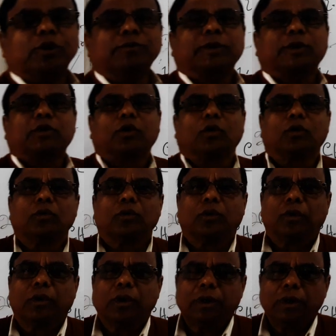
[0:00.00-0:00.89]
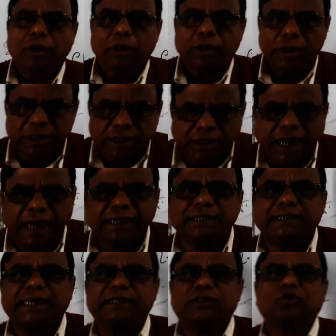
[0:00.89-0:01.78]
পরিবর্তন
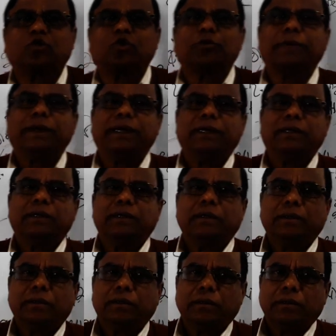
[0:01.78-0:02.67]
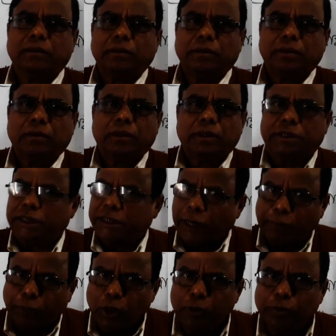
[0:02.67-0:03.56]
স্থান চেঞ্জ করবে
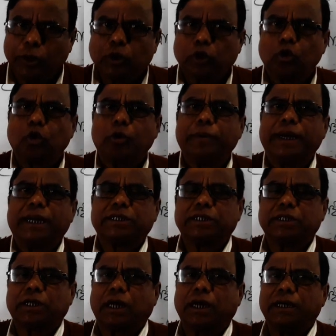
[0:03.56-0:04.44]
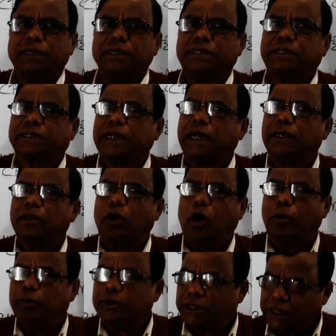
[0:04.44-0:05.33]
সেটা পরিবর্তন হবে না সেটা স্থান
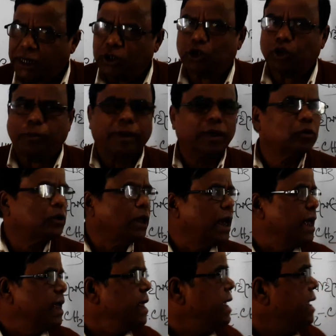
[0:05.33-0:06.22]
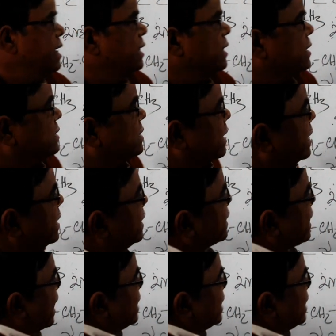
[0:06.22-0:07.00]
অবস্থান সমানতা যেখানে